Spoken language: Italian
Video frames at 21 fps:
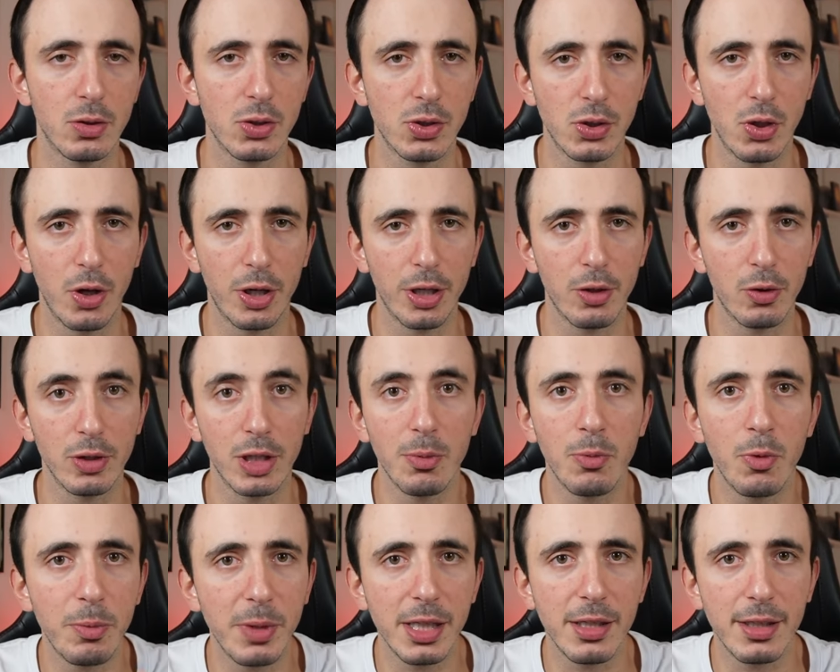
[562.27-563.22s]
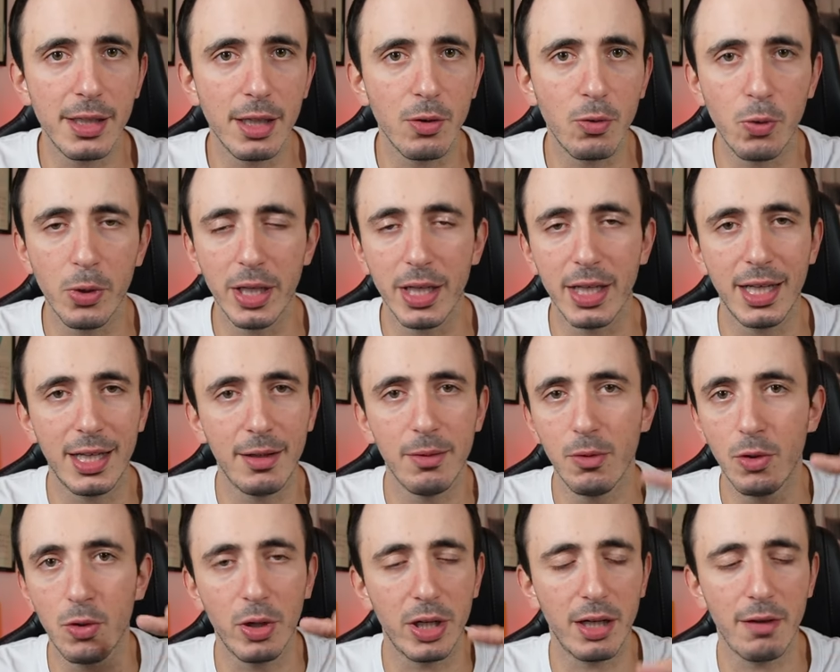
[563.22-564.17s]
storico dei momenti in cui
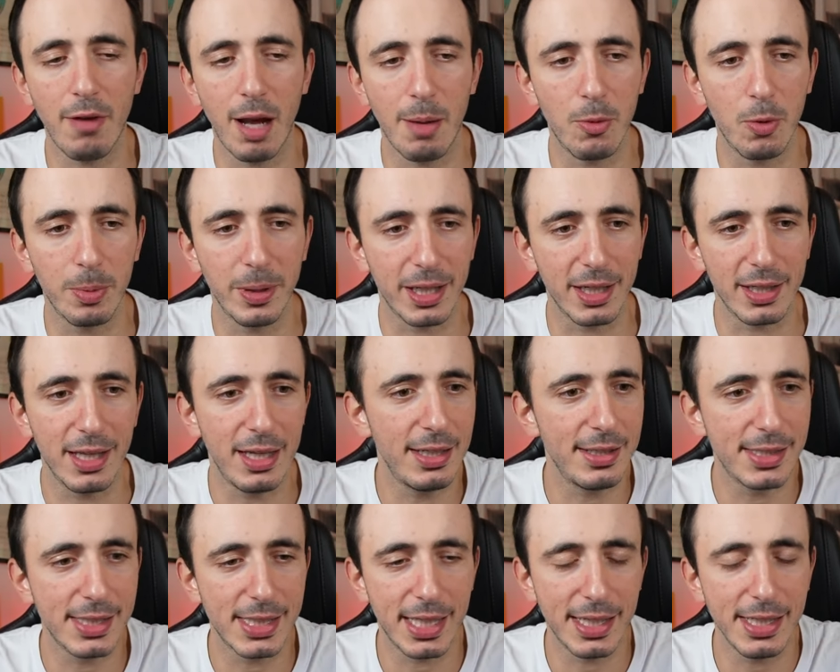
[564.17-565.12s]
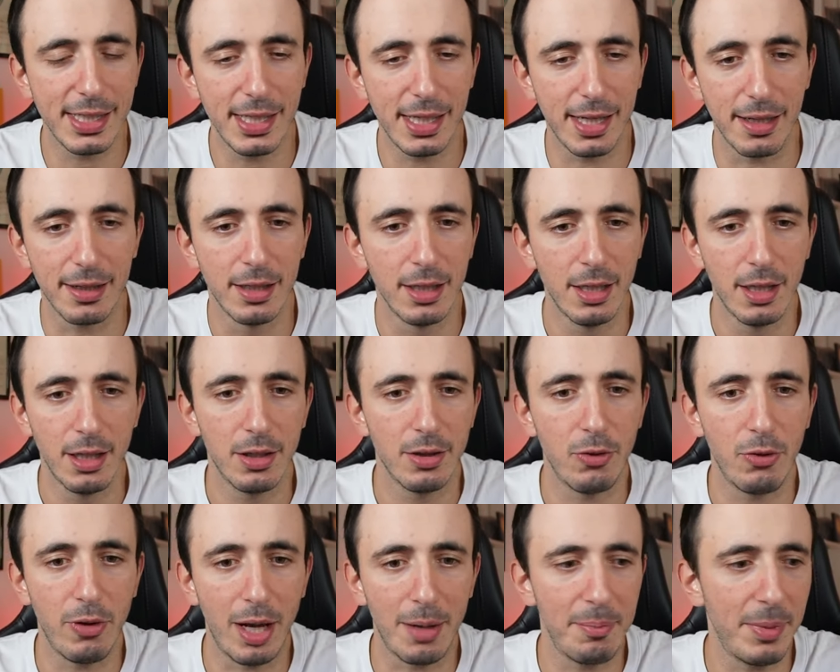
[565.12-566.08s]
correvamo per delle stradine
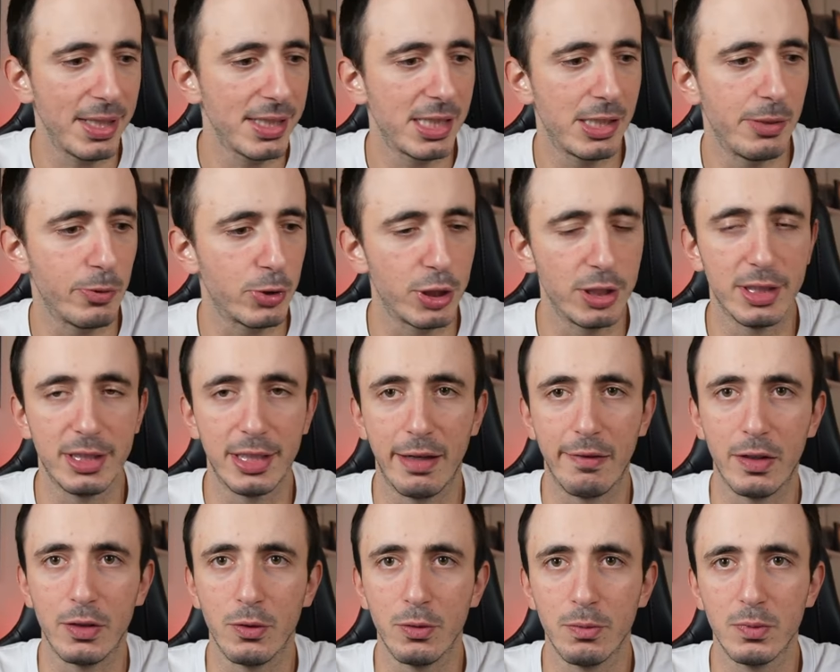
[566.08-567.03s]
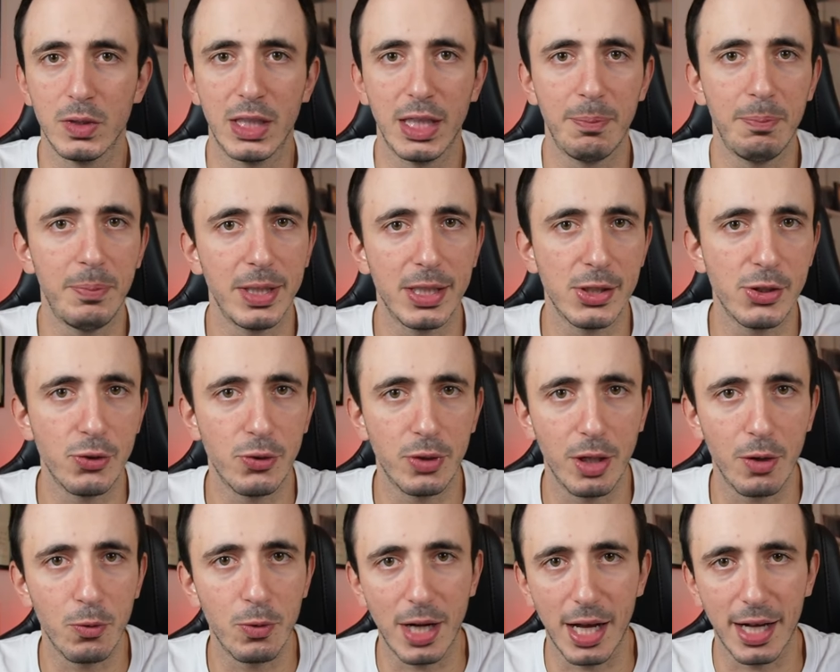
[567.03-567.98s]
dove al massimo c'entravano tre
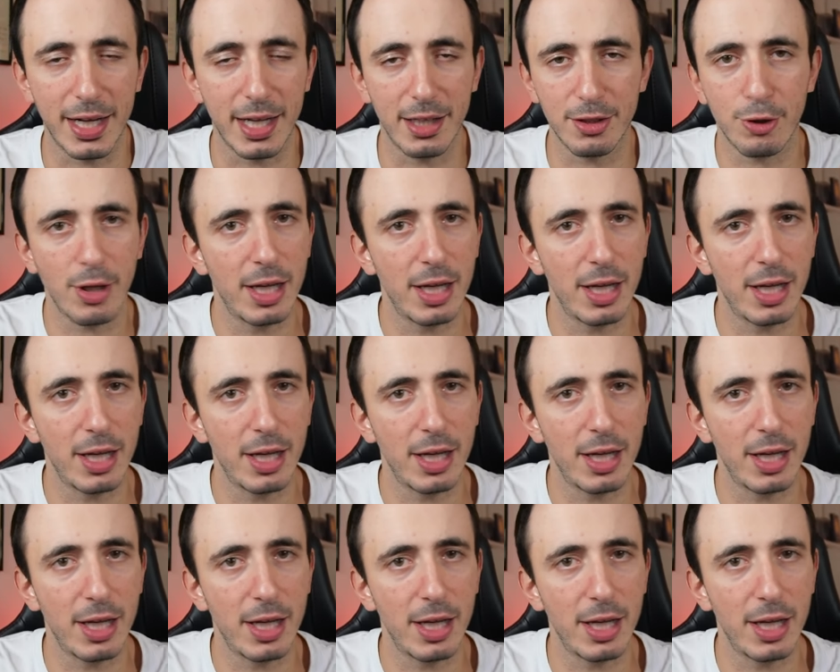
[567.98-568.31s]
persone una accanto